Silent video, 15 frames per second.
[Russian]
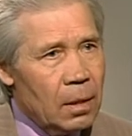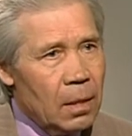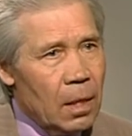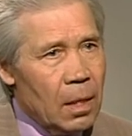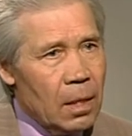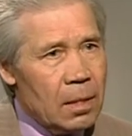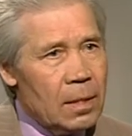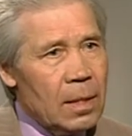
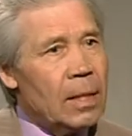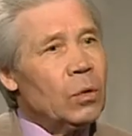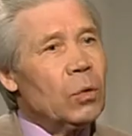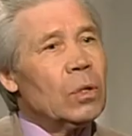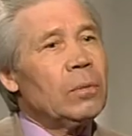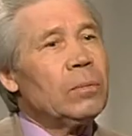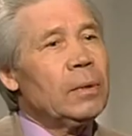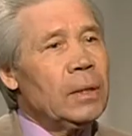а, за
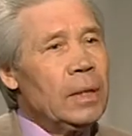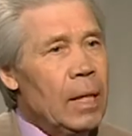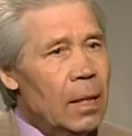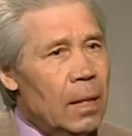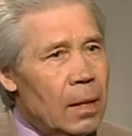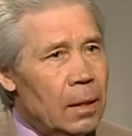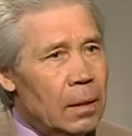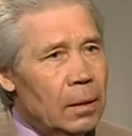которым
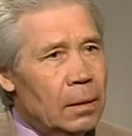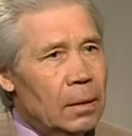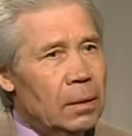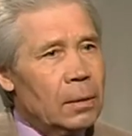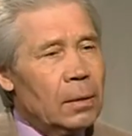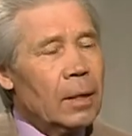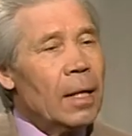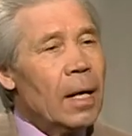так
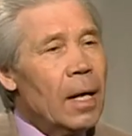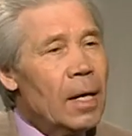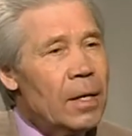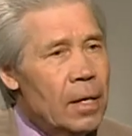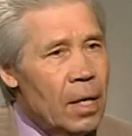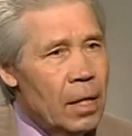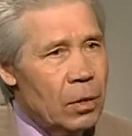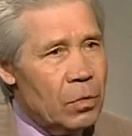э,
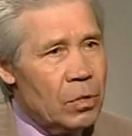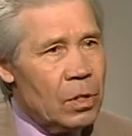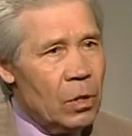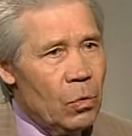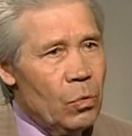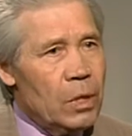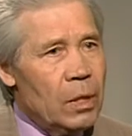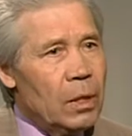гоняются
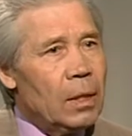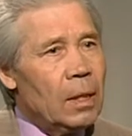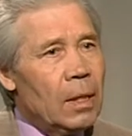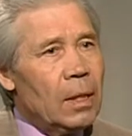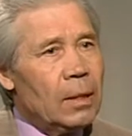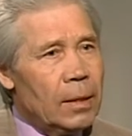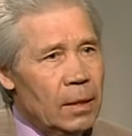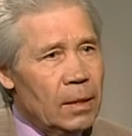люди
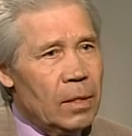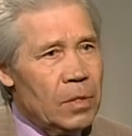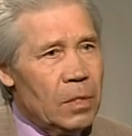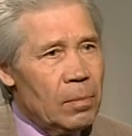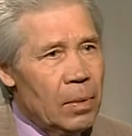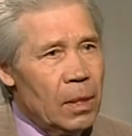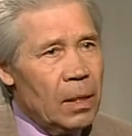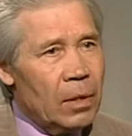на этой
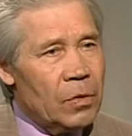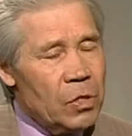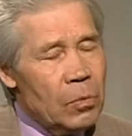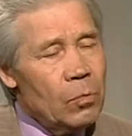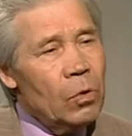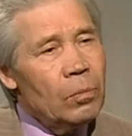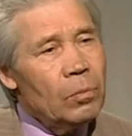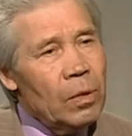земле, к
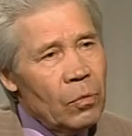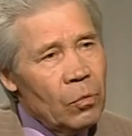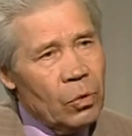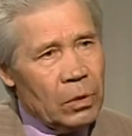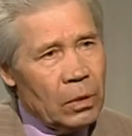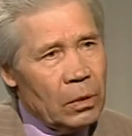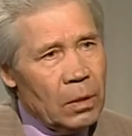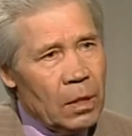чему он
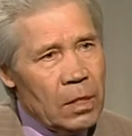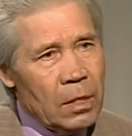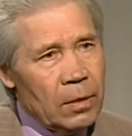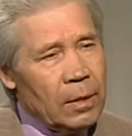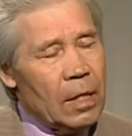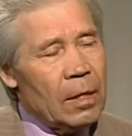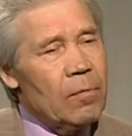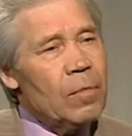приводит, если
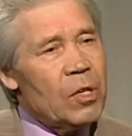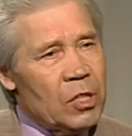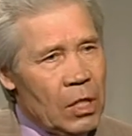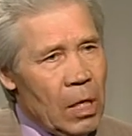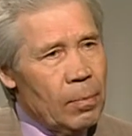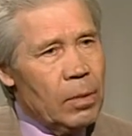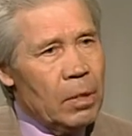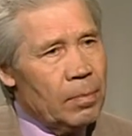так
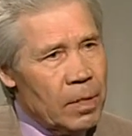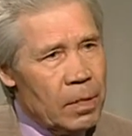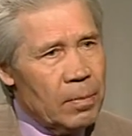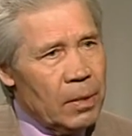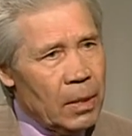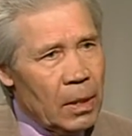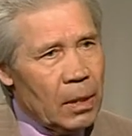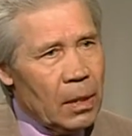масштабно
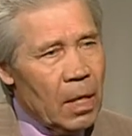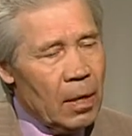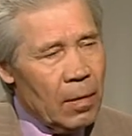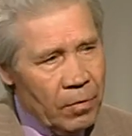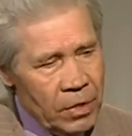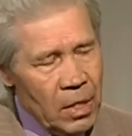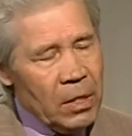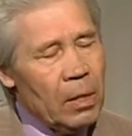посмотреть?
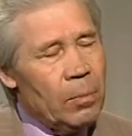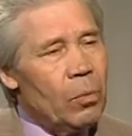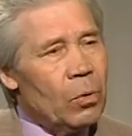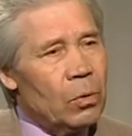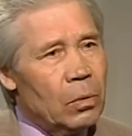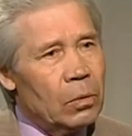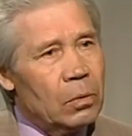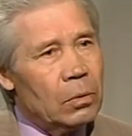Взять
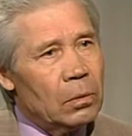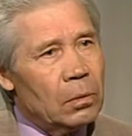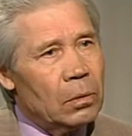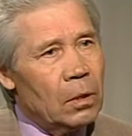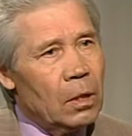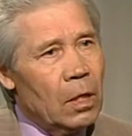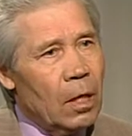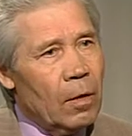Японию.
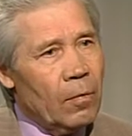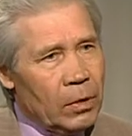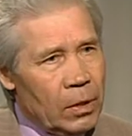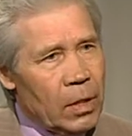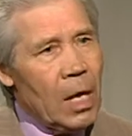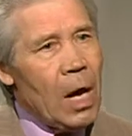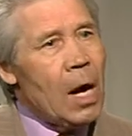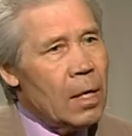Вот
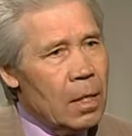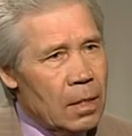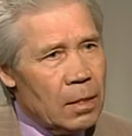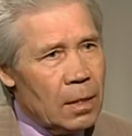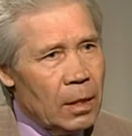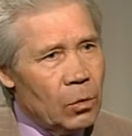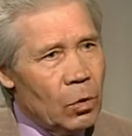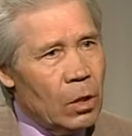эти
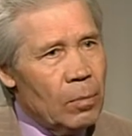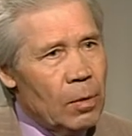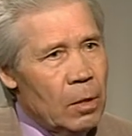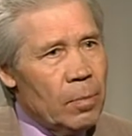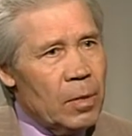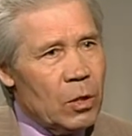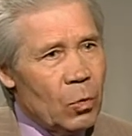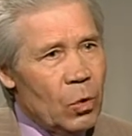АЭС, которые были
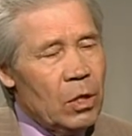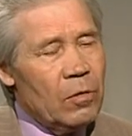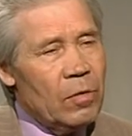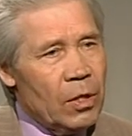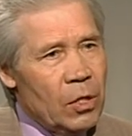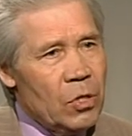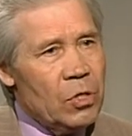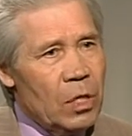построены
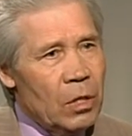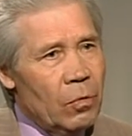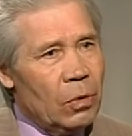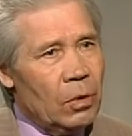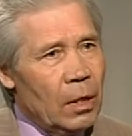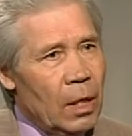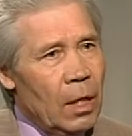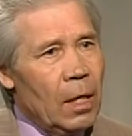фактически
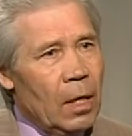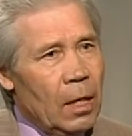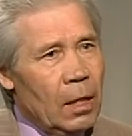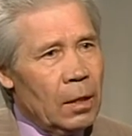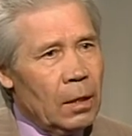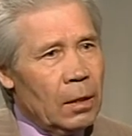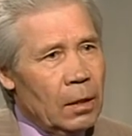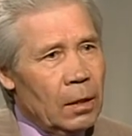вот на,
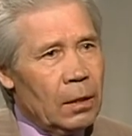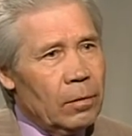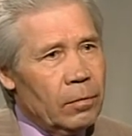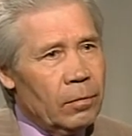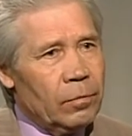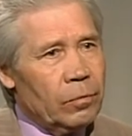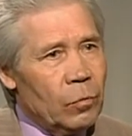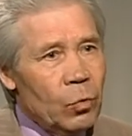э,
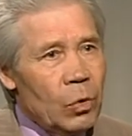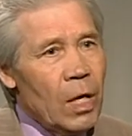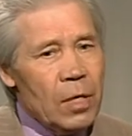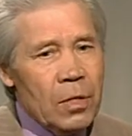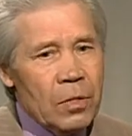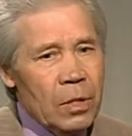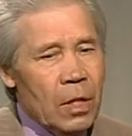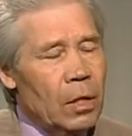ну я
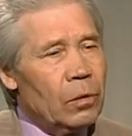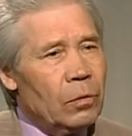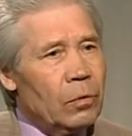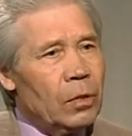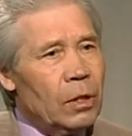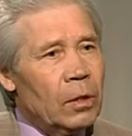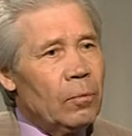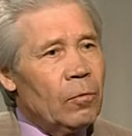не знаю,
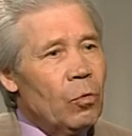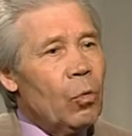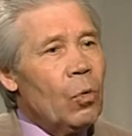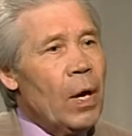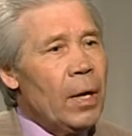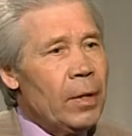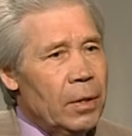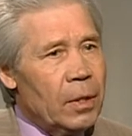вот этом
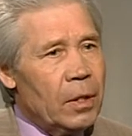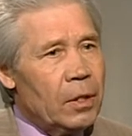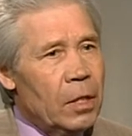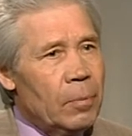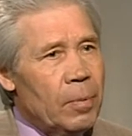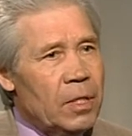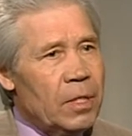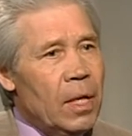вулкане,
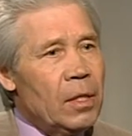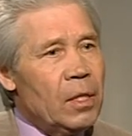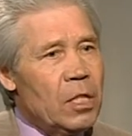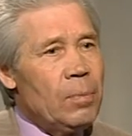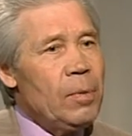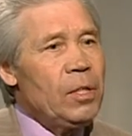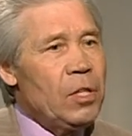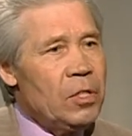где постоянно
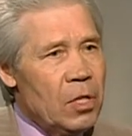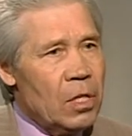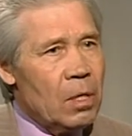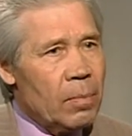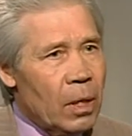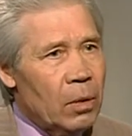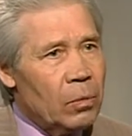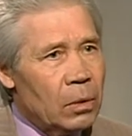землетрясения
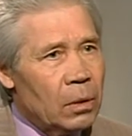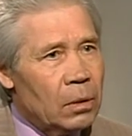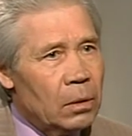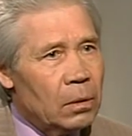проходят.